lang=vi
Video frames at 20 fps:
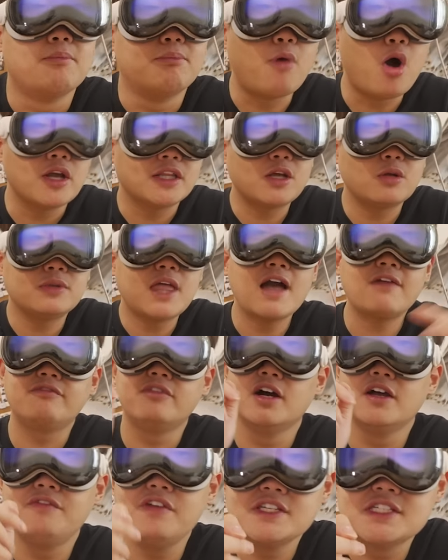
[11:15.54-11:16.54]
Mọi thao tác
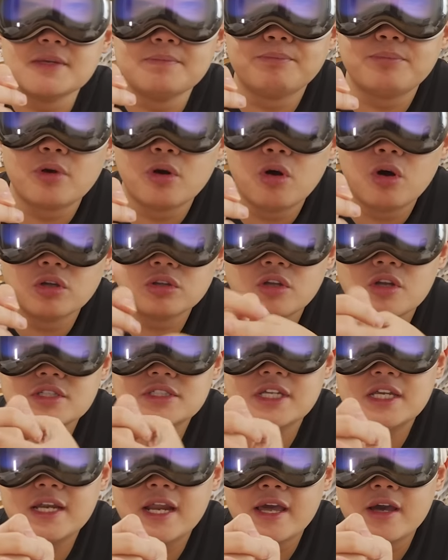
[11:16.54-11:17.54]
với Vision Pro nó
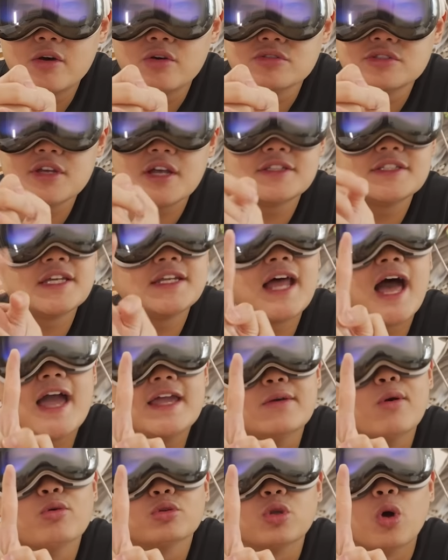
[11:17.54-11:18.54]
sẽ đều dựa trên
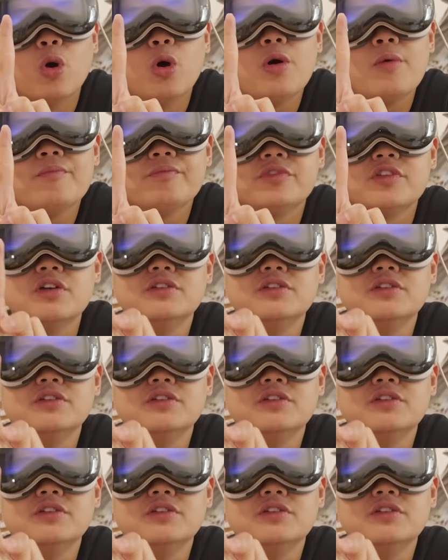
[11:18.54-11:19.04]
hai yếu tố.